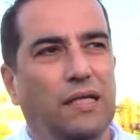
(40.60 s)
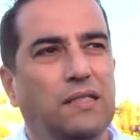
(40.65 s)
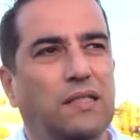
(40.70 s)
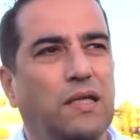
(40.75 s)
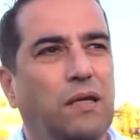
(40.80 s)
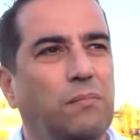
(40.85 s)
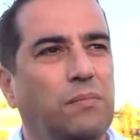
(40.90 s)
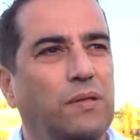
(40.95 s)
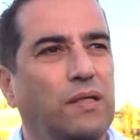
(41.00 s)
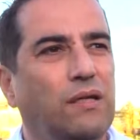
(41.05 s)

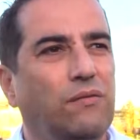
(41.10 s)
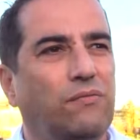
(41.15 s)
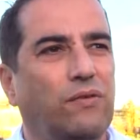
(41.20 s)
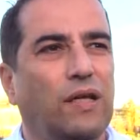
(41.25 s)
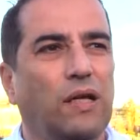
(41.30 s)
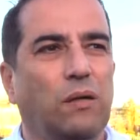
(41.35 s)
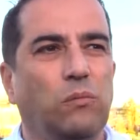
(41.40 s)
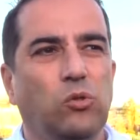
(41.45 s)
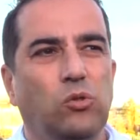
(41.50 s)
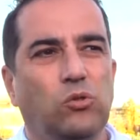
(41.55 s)
حسابيا
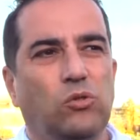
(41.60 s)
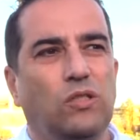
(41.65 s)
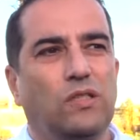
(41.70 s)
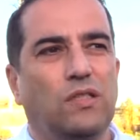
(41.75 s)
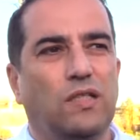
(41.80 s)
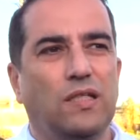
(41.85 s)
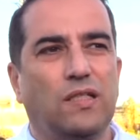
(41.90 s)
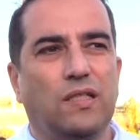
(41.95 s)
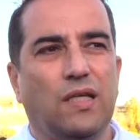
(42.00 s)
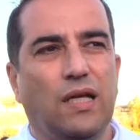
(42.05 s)
فريق مولوديه
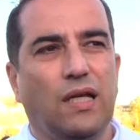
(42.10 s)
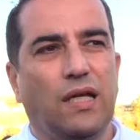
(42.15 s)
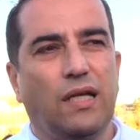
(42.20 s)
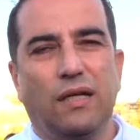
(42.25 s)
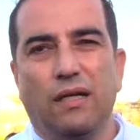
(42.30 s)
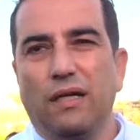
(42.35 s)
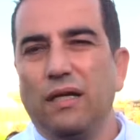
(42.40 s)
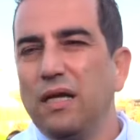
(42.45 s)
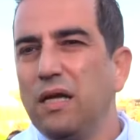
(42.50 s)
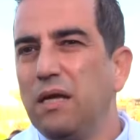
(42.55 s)

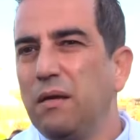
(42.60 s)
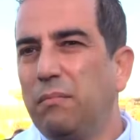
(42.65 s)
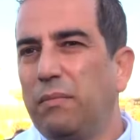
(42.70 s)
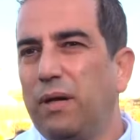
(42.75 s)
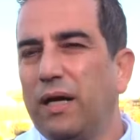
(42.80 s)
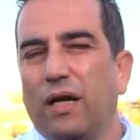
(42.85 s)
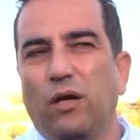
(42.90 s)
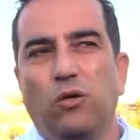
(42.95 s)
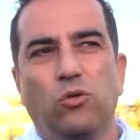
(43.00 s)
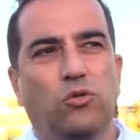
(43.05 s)
الجزائر
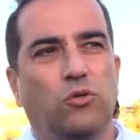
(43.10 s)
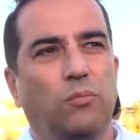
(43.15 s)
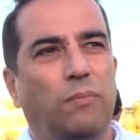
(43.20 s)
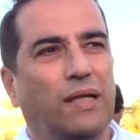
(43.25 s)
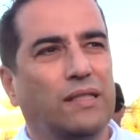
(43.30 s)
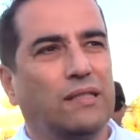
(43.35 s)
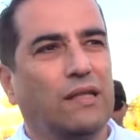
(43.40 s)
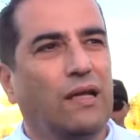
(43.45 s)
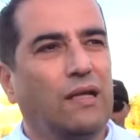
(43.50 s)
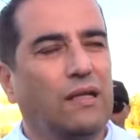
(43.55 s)
ما راهوش
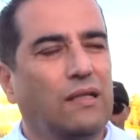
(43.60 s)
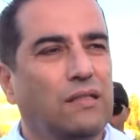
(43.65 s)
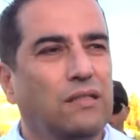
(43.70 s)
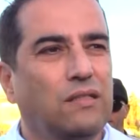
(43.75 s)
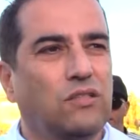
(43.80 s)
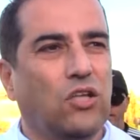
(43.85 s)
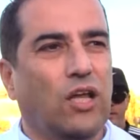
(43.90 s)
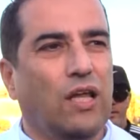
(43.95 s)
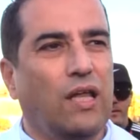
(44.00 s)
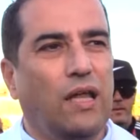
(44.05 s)
بطل
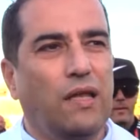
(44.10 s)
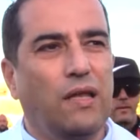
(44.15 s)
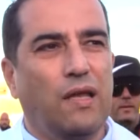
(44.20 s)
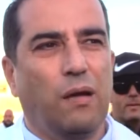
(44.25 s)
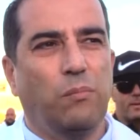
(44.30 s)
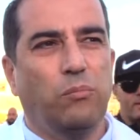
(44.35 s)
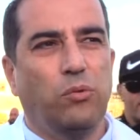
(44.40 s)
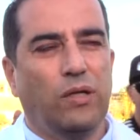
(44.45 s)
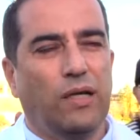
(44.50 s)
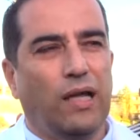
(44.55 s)
ان شاء الله نلعبوا